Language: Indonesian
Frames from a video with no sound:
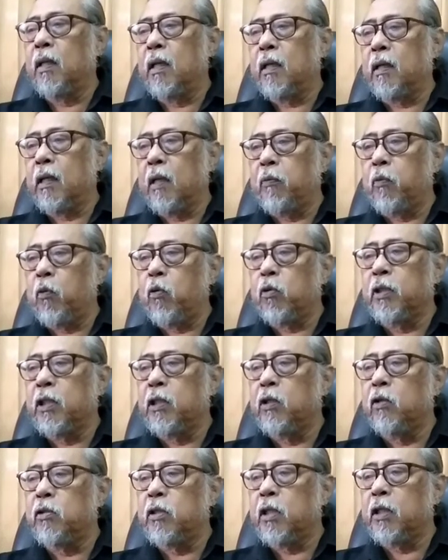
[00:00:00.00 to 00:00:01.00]
revolusi
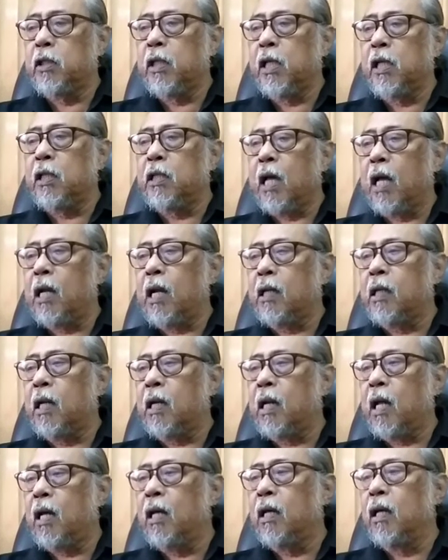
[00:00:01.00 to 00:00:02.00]
industri digital
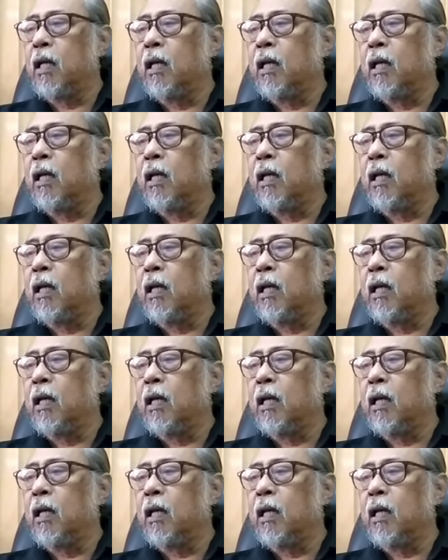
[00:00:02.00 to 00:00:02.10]
adalah